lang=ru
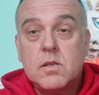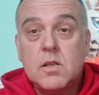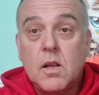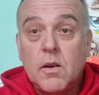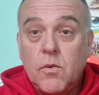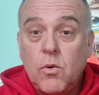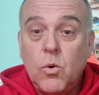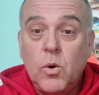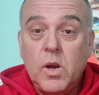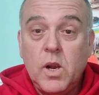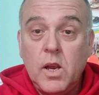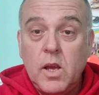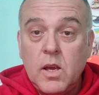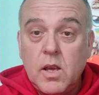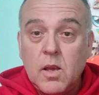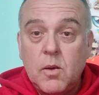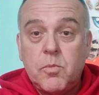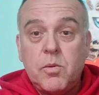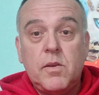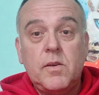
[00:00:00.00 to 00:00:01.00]
Слава
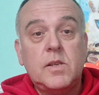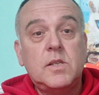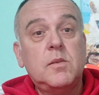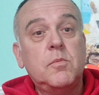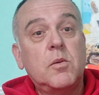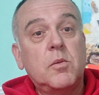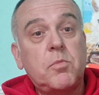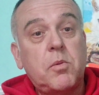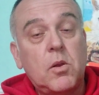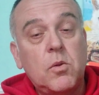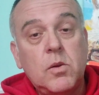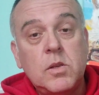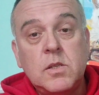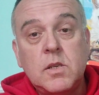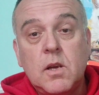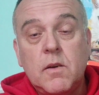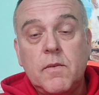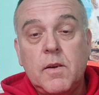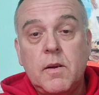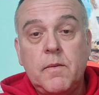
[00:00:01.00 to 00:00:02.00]
Украине! Привет всем от
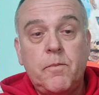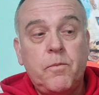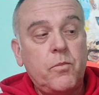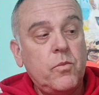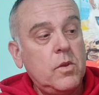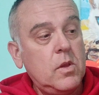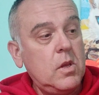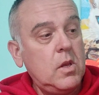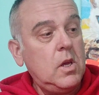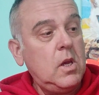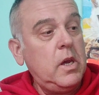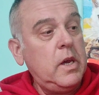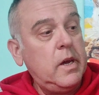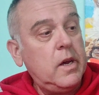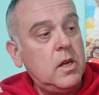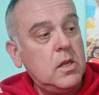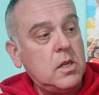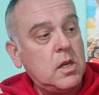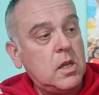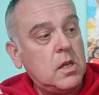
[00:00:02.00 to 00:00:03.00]
Полонского и
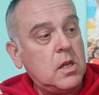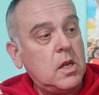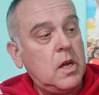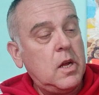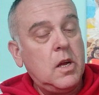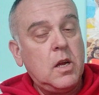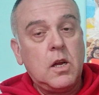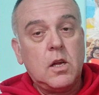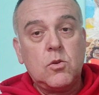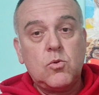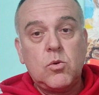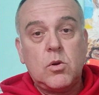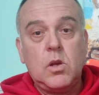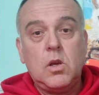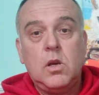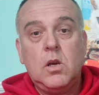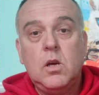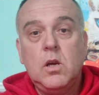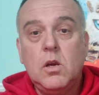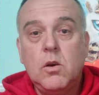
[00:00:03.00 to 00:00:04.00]
от кота,
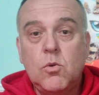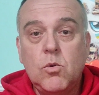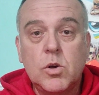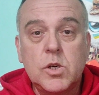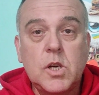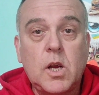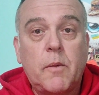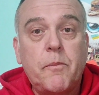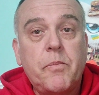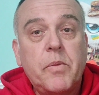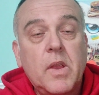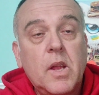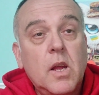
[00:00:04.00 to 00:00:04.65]
который кошка.